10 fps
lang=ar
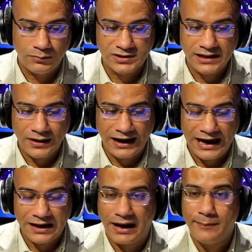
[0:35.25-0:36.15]
مستوى
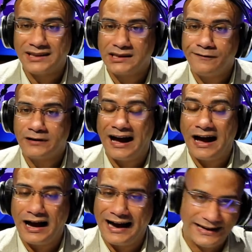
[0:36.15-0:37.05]
العالم عمل طفره
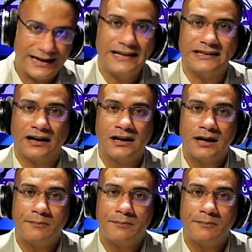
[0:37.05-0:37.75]
حقيقيه